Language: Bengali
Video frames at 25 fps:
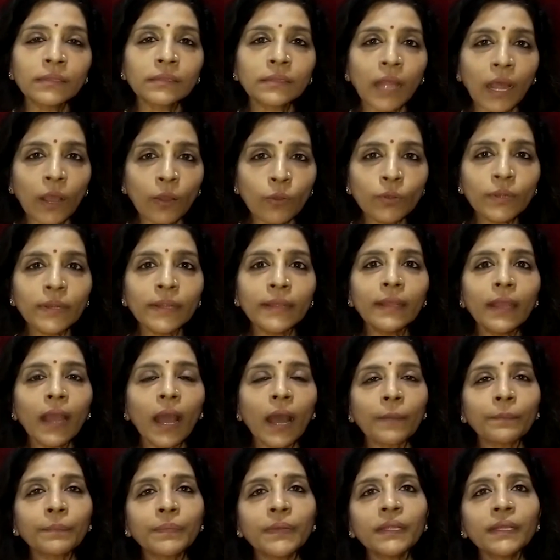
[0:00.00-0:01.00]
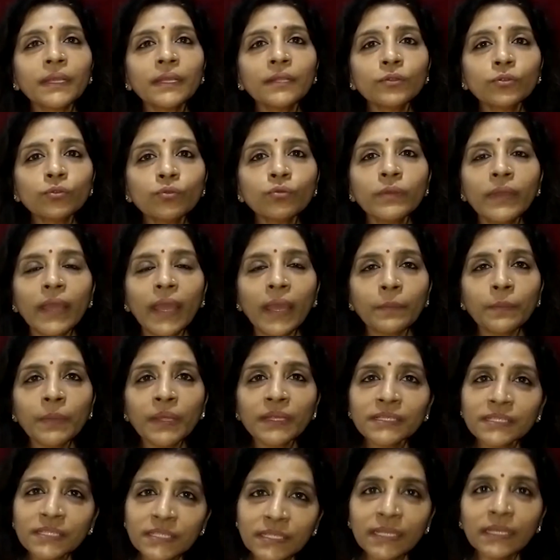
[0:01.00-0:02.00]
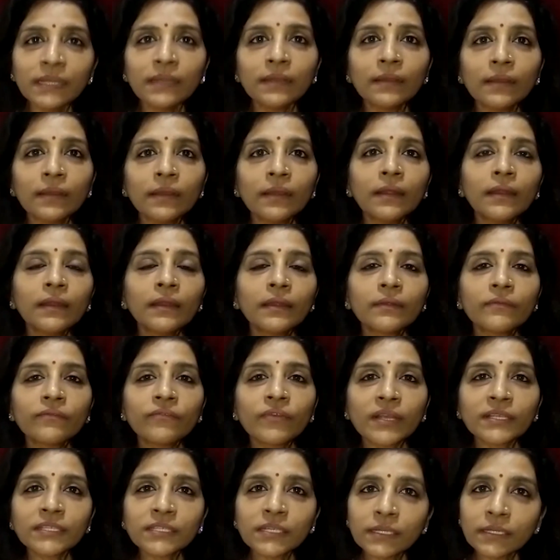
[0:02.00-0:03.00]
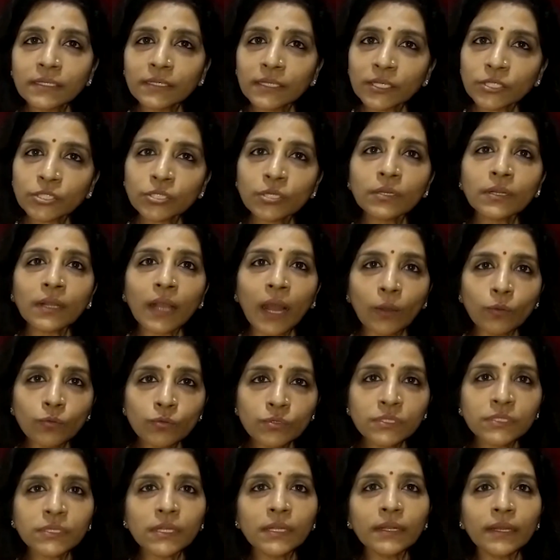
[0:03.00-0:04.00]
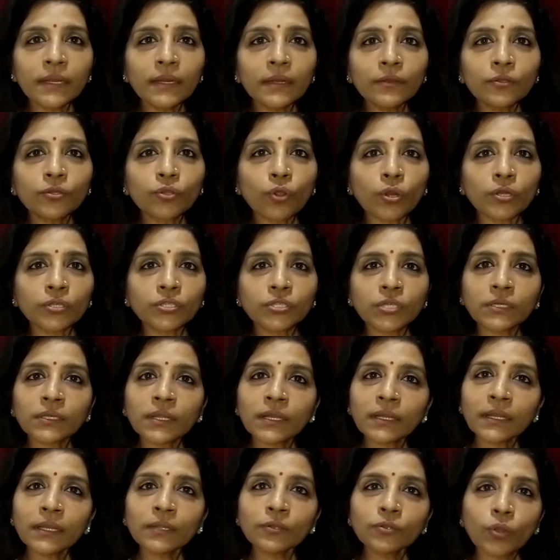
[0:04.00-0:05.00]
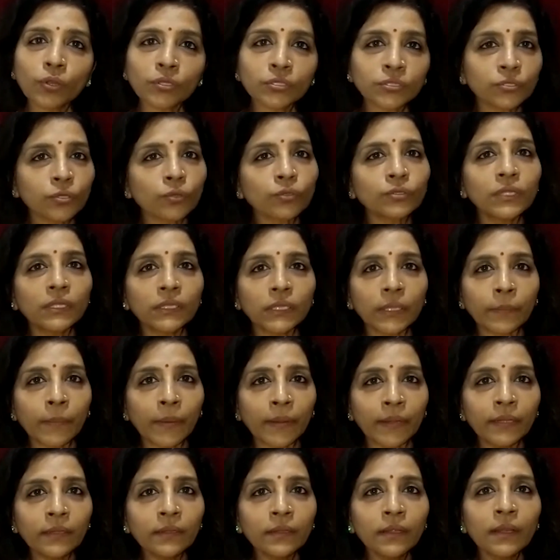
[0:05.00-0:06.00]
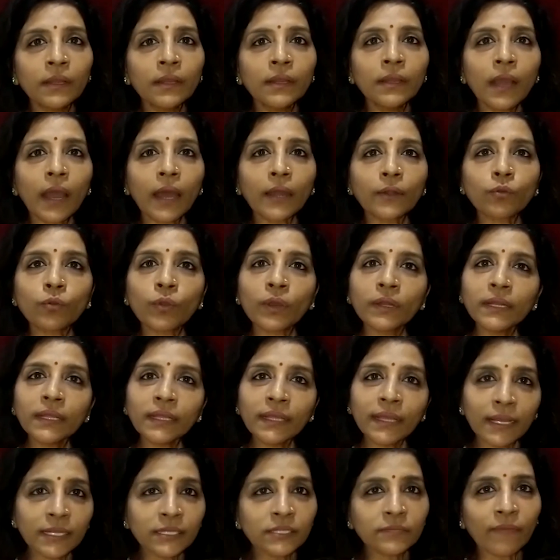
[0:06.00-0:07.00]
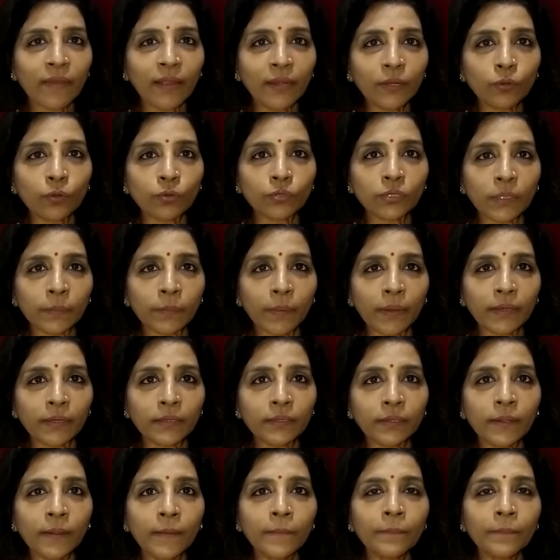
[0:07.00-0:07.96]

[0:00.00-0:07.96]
তাহলে আপনি কিন্তু এমএসসি ফ্যাসিলিটেশন কাউন্সিলের দরজাটাকে দস্তক দিতে পারেন আর ওখানে কেস ফাইল করতে পারেন